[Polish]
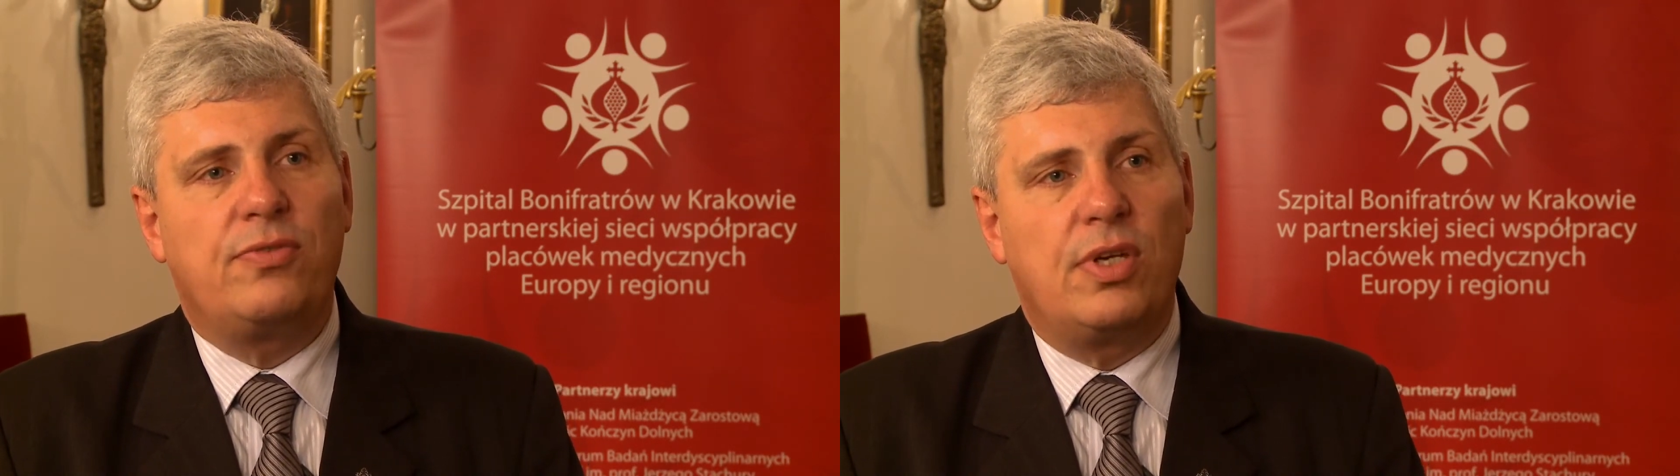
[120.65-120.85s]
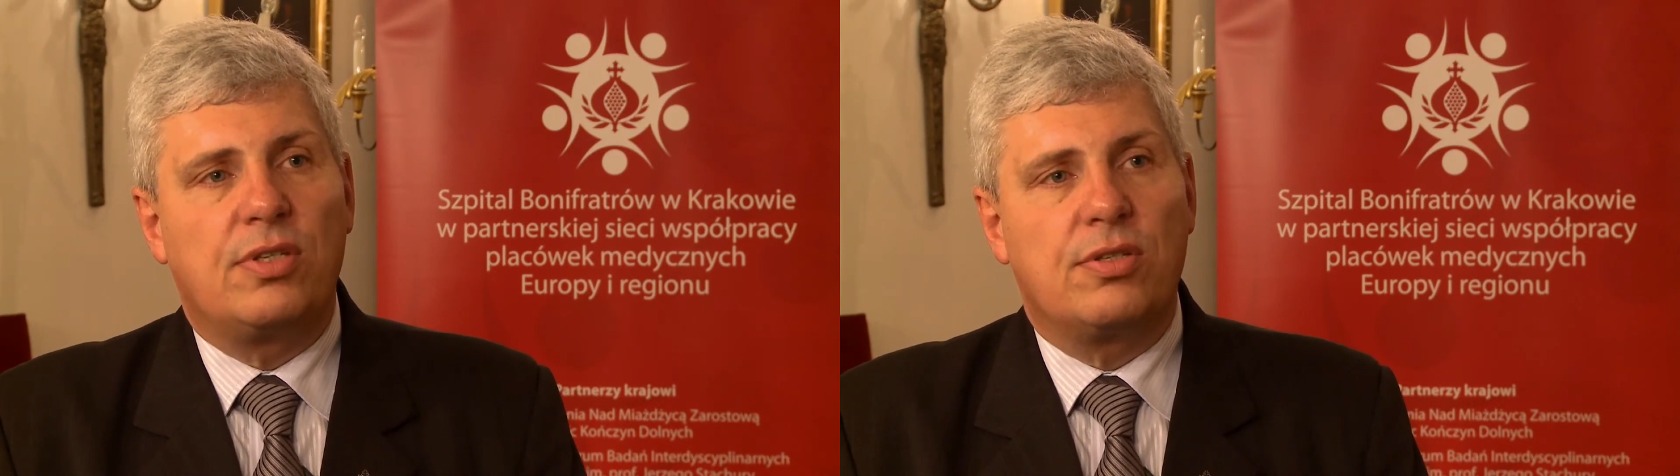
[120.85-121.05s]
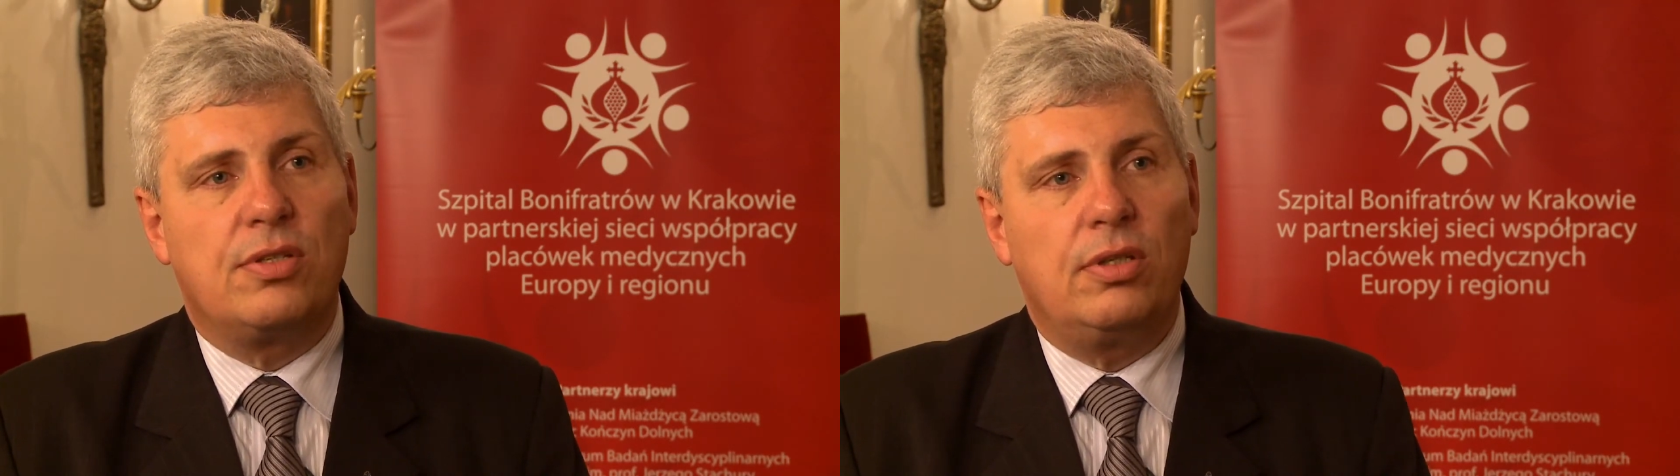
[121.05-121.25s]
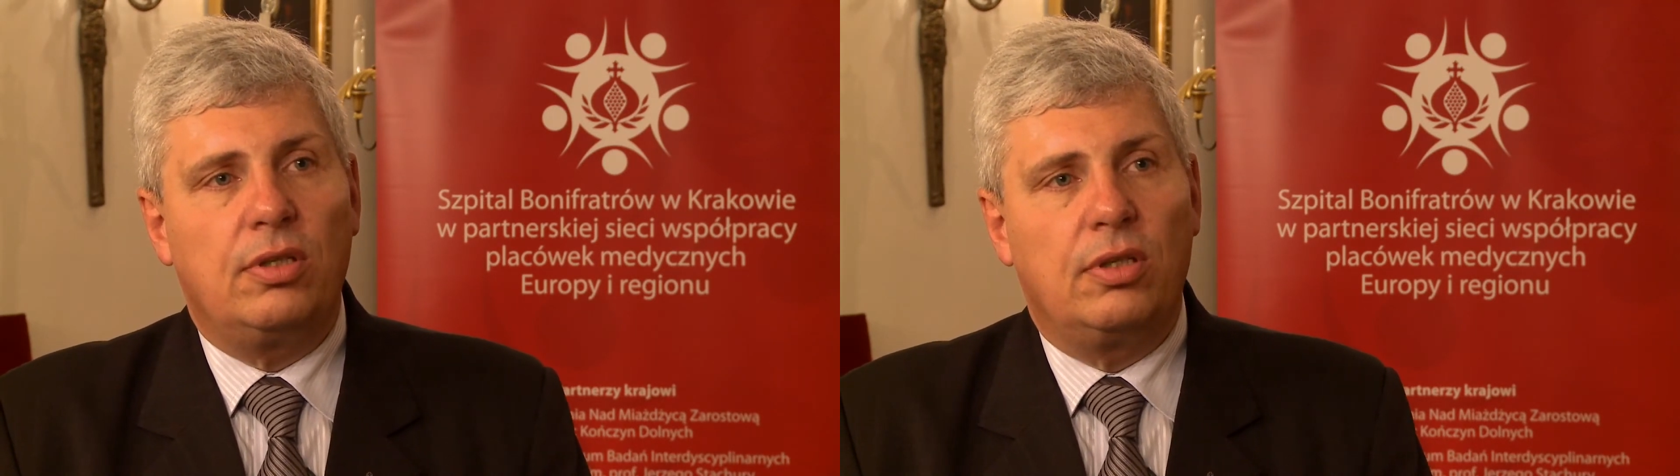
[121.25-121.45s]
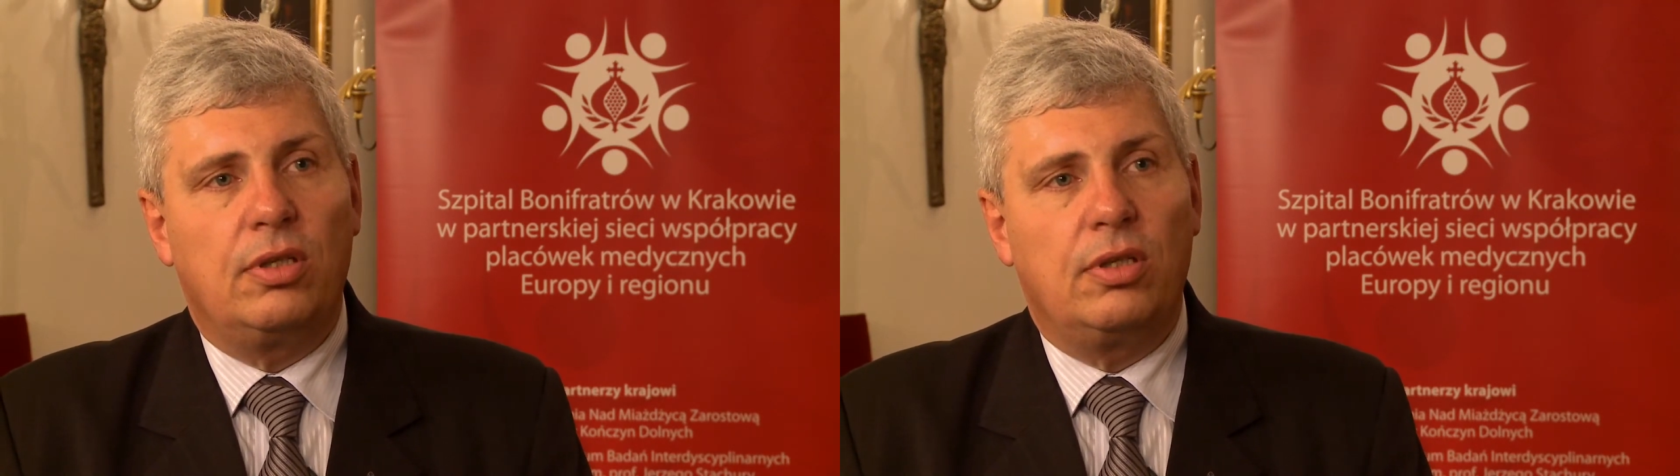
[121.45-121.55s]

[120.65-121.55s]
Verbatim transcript: z wiedzy